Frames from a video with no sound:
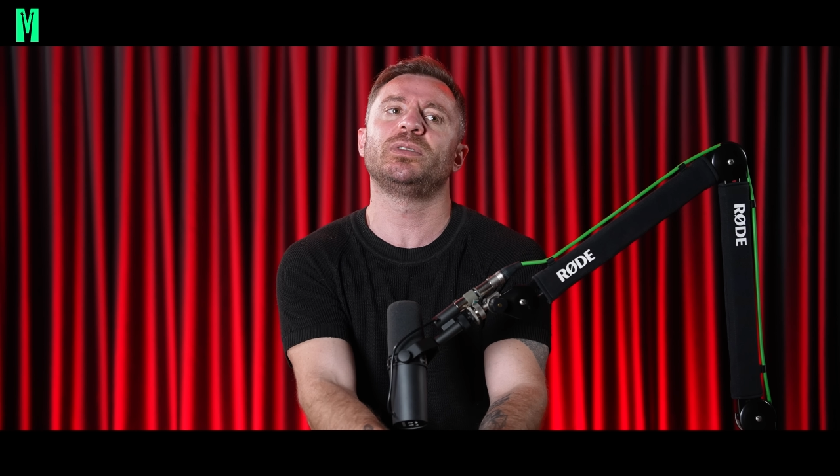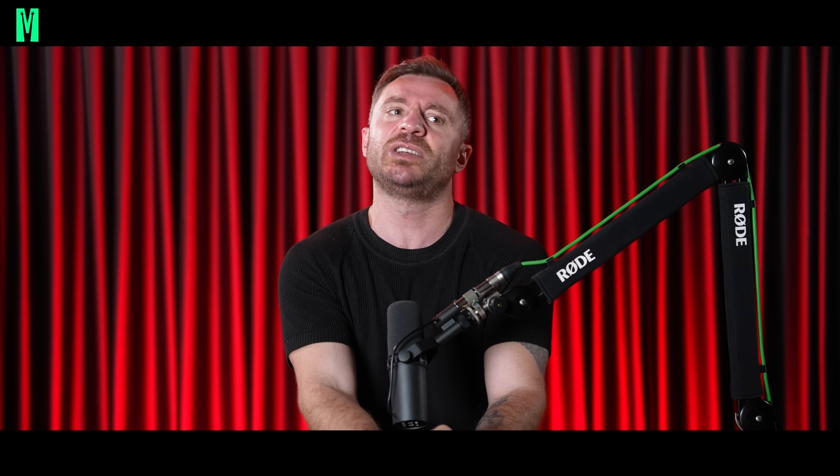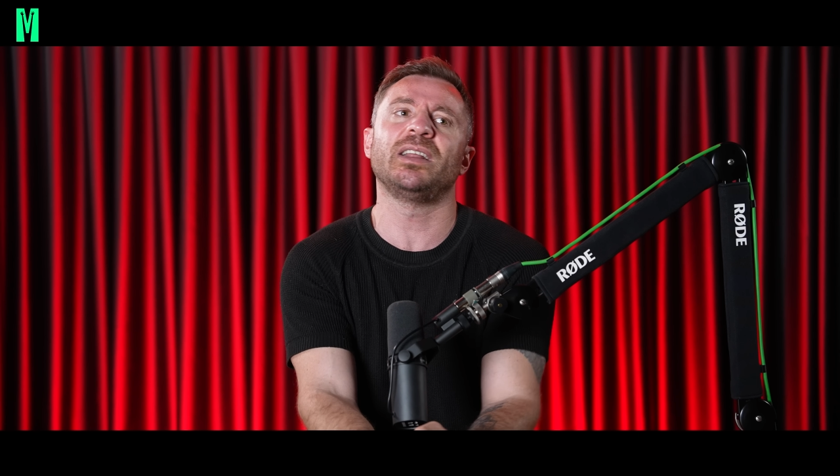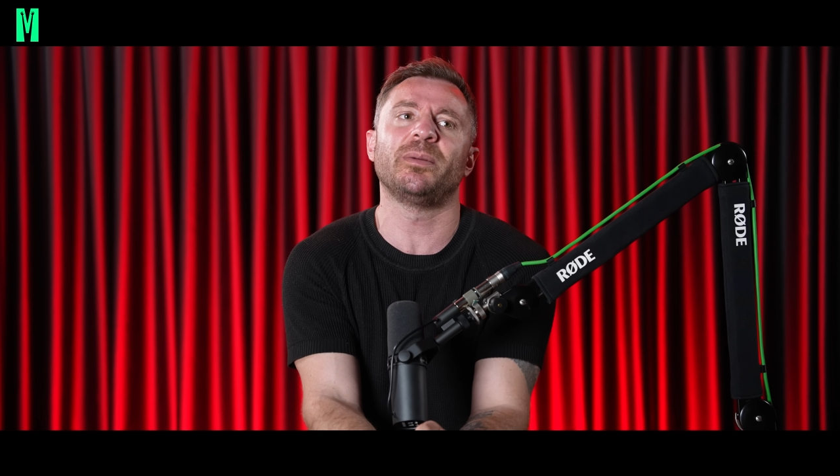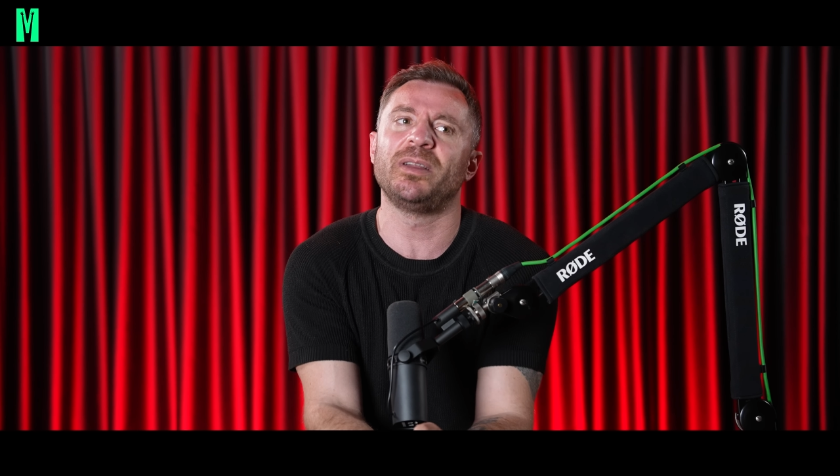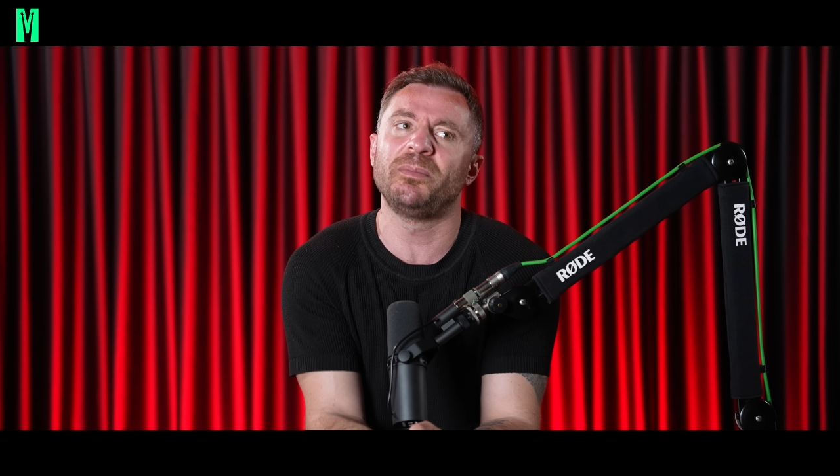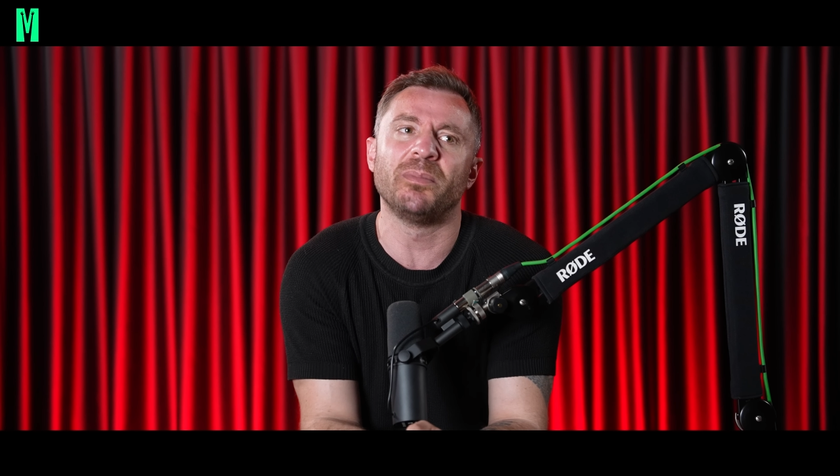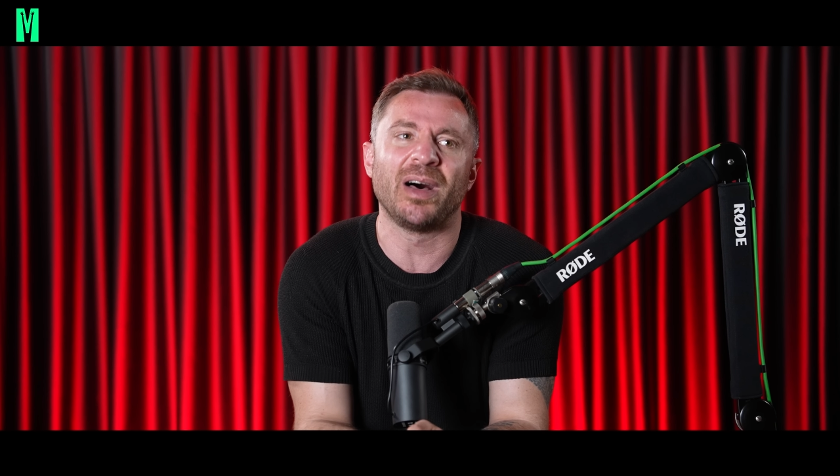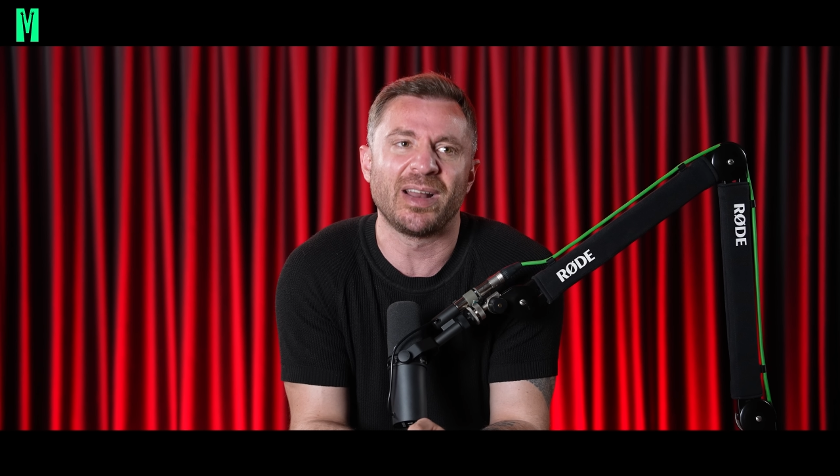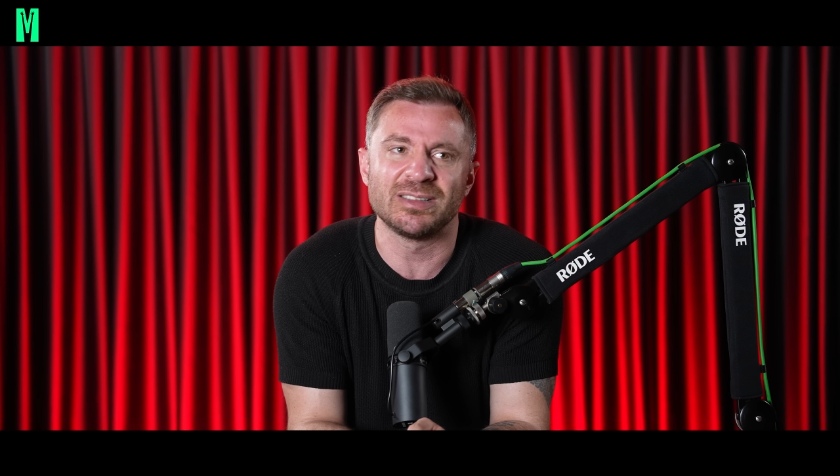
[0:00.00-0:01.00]
şey demenin bir
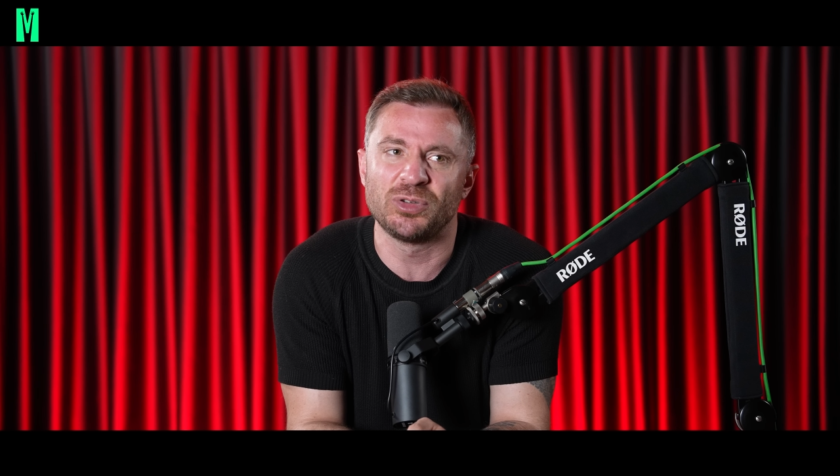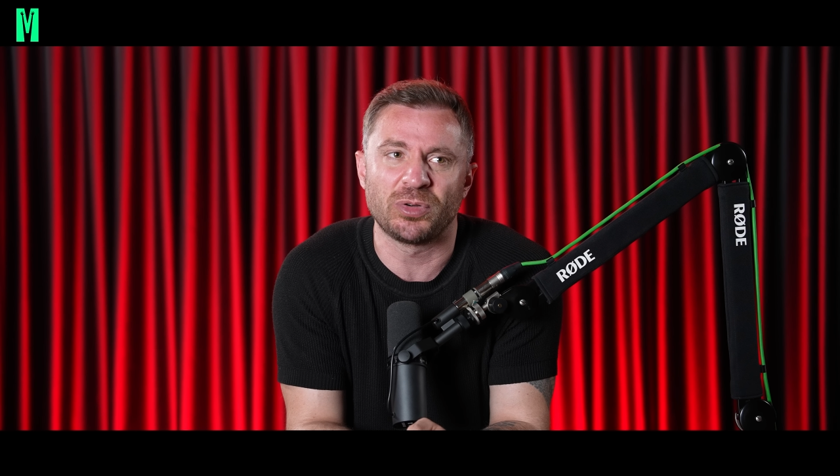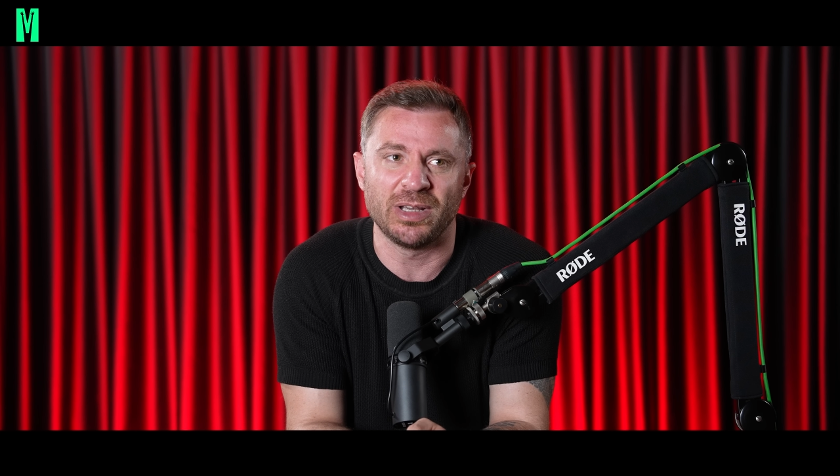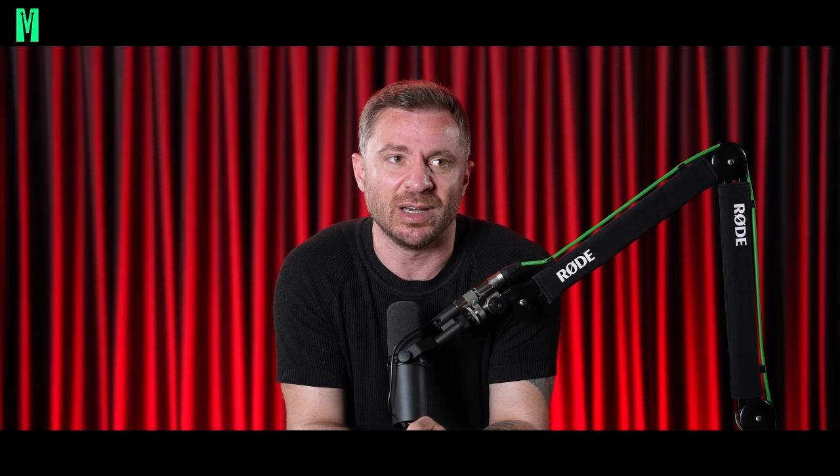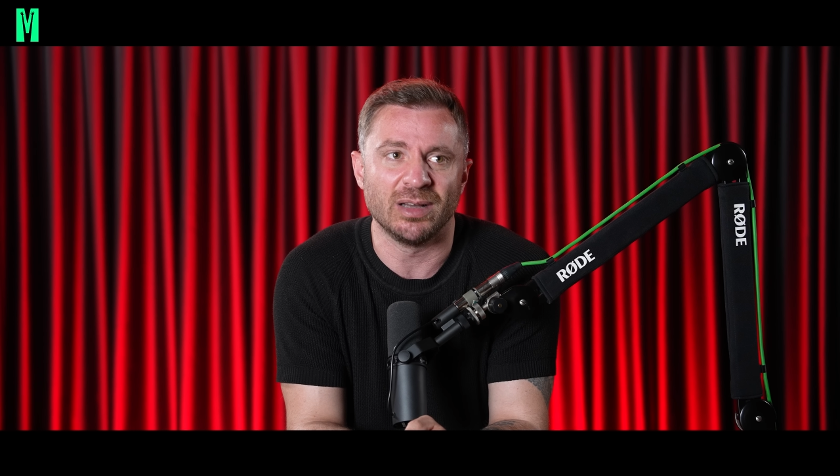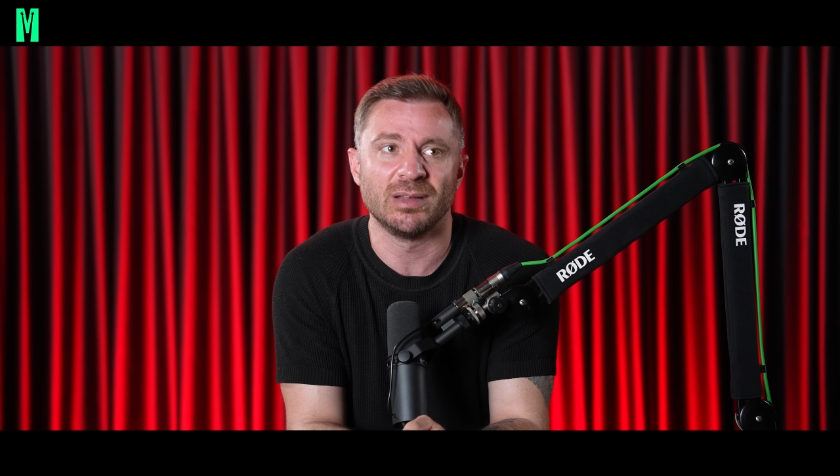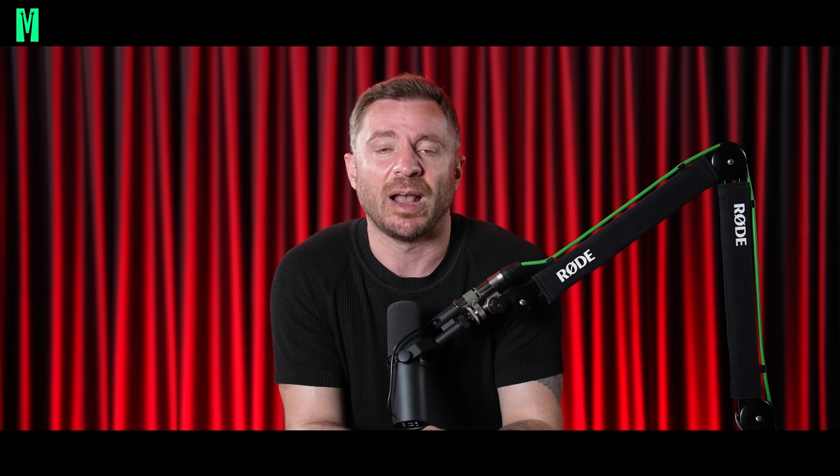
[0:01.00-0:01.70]
manası yok ya.